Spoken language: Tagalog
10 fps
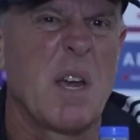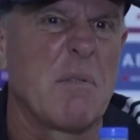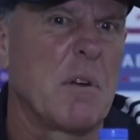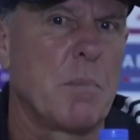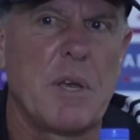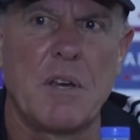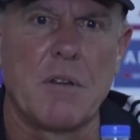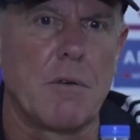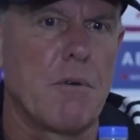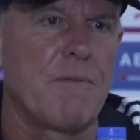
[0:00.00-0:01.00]
I don't have an
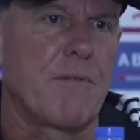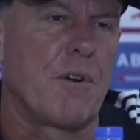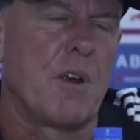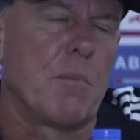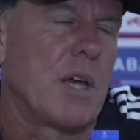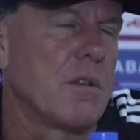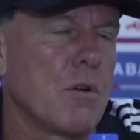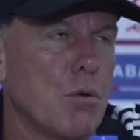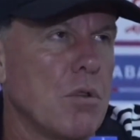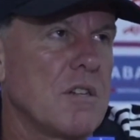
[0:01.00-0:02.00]
opinion. The referee
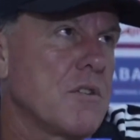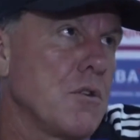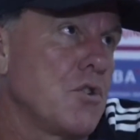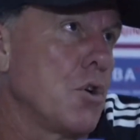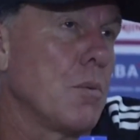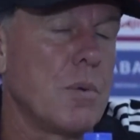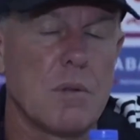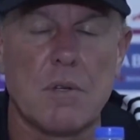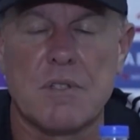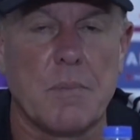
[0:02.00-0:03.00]
made the call. That's her
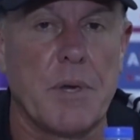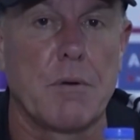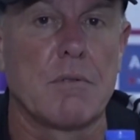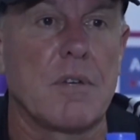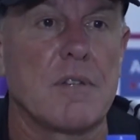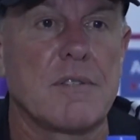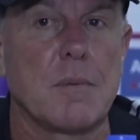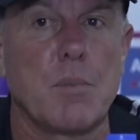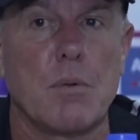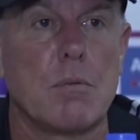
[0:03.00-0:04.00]
job. and it's a penalty.
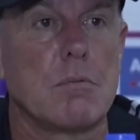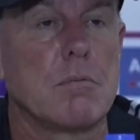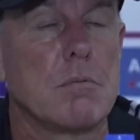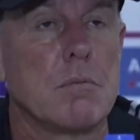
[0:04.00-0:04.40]
It's super.